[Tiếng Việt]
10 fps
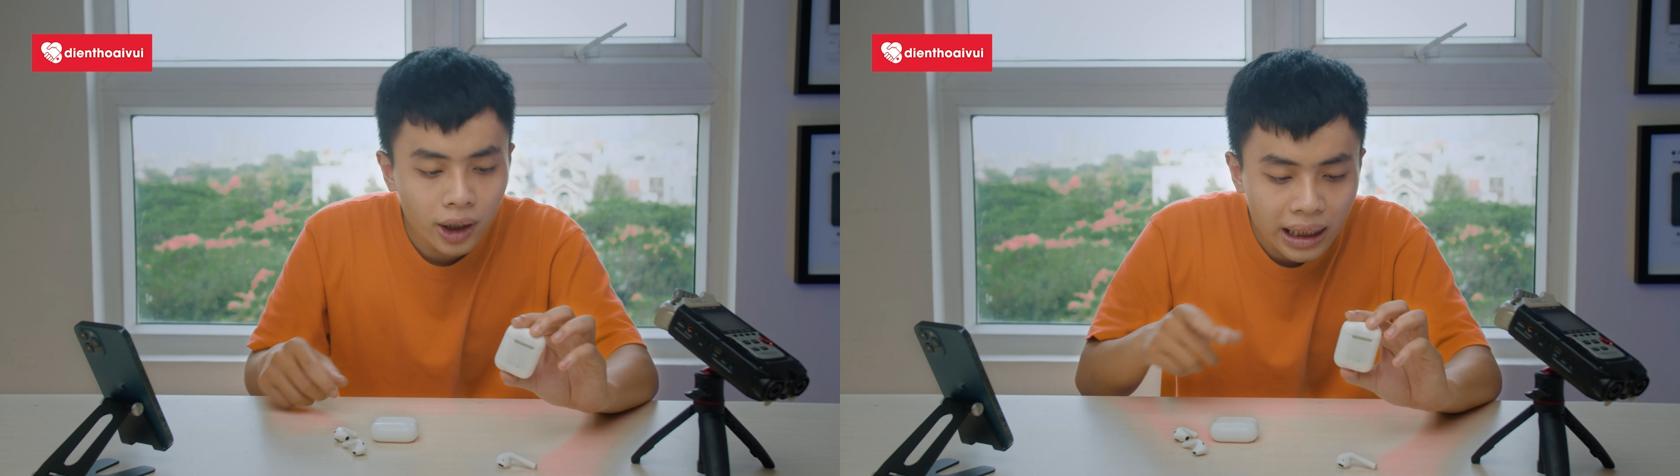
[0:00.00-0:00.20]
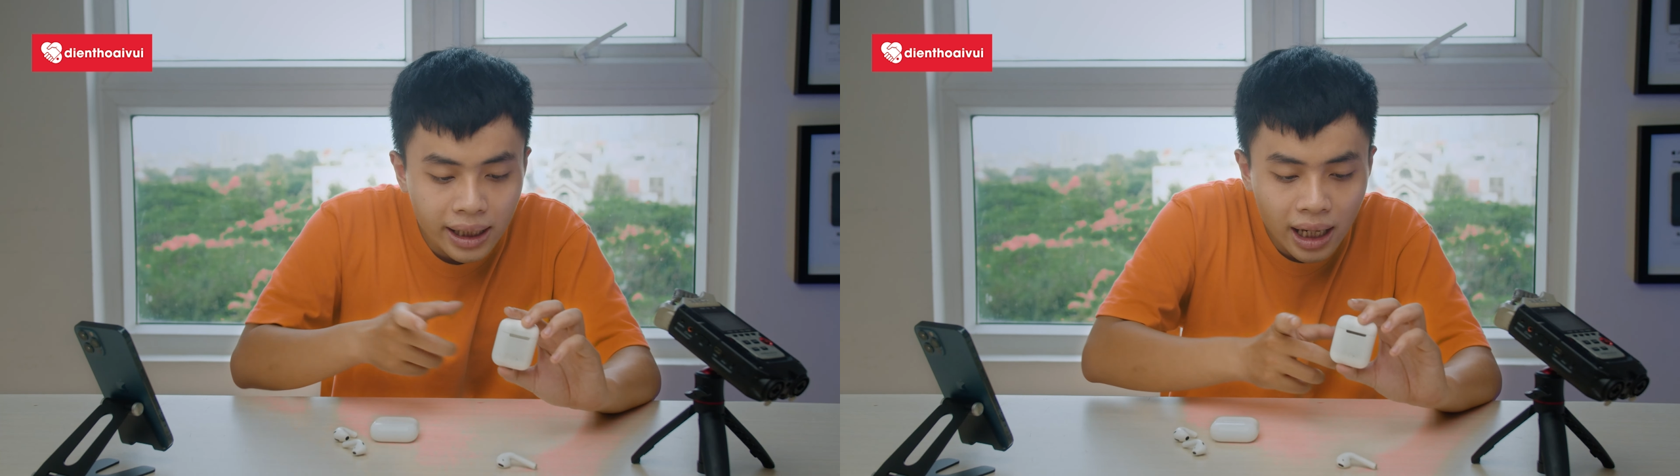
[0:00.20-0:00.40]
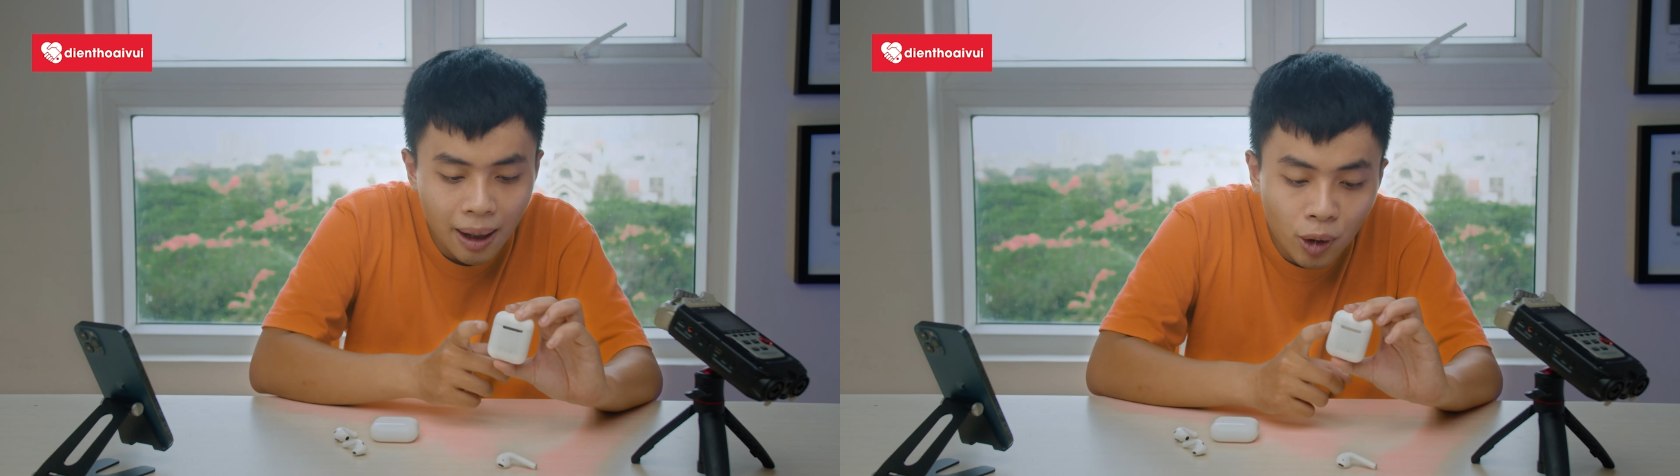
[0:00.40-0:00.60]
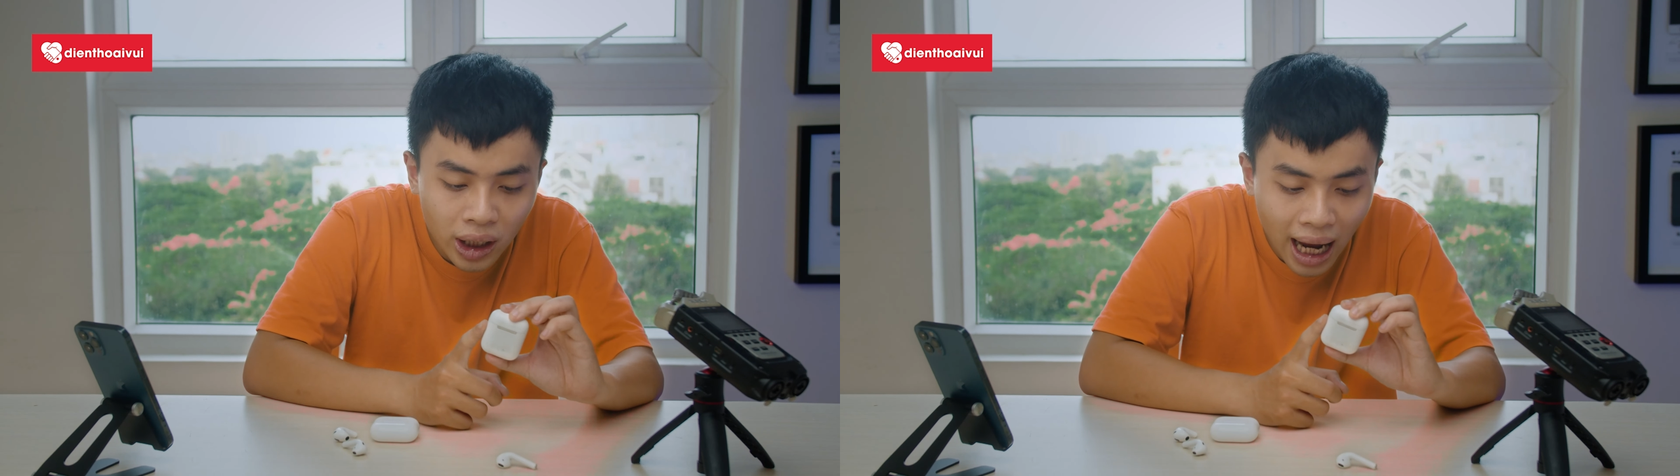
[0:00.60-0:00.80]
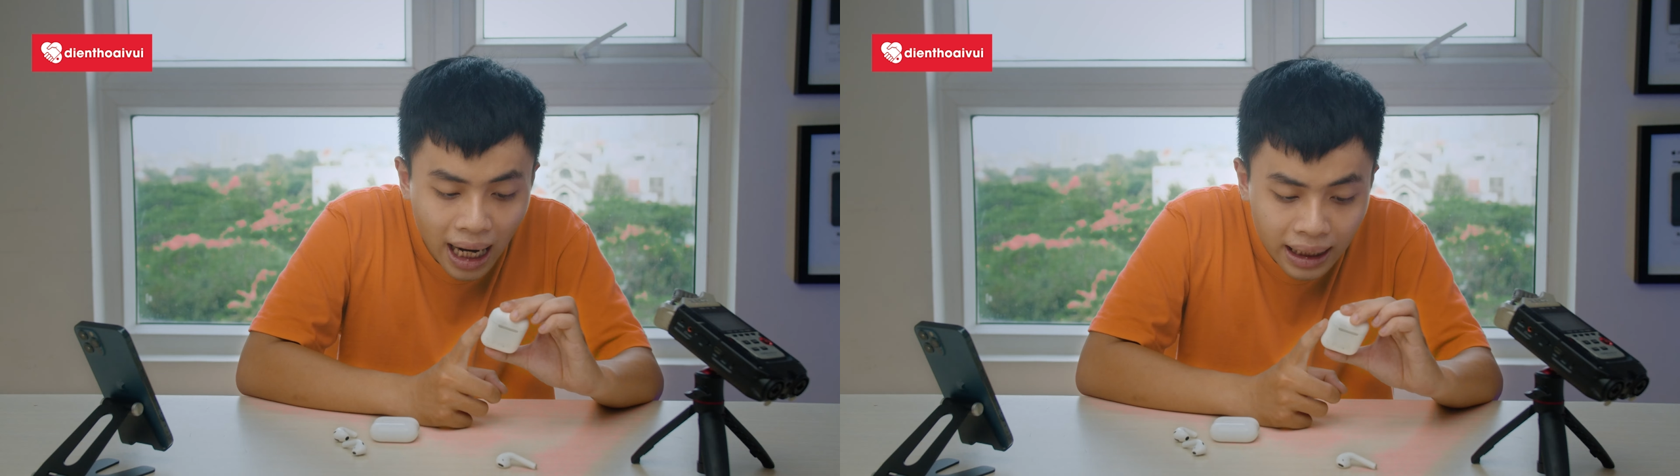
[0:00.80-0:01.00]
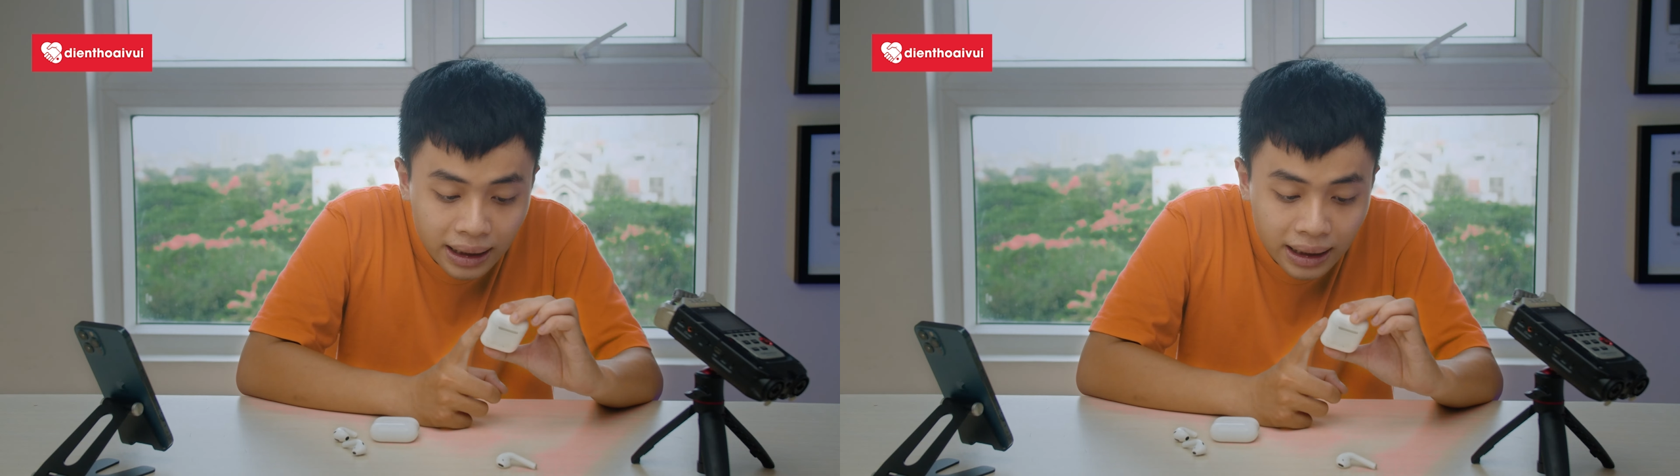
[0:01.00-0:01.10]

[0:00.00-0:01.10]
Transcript: với cái chiếc AirPods 2